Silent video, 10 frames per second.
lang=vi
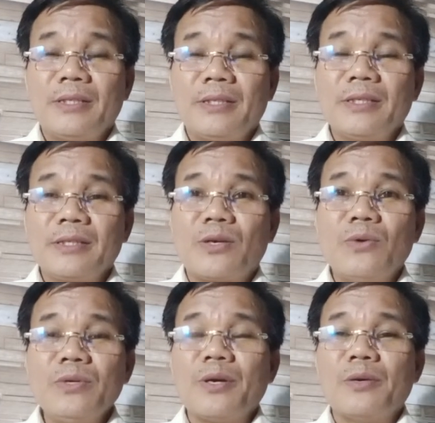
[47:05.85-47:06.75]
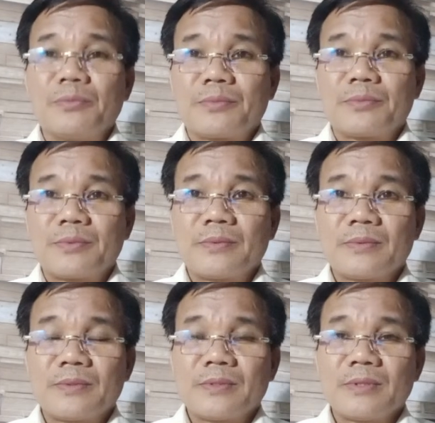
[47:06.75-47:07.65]
Nhưng cuối cùng
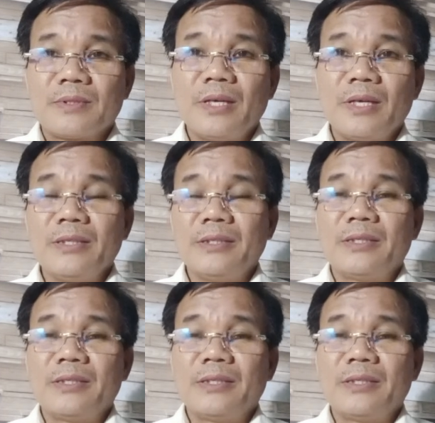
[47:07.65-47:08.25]
thì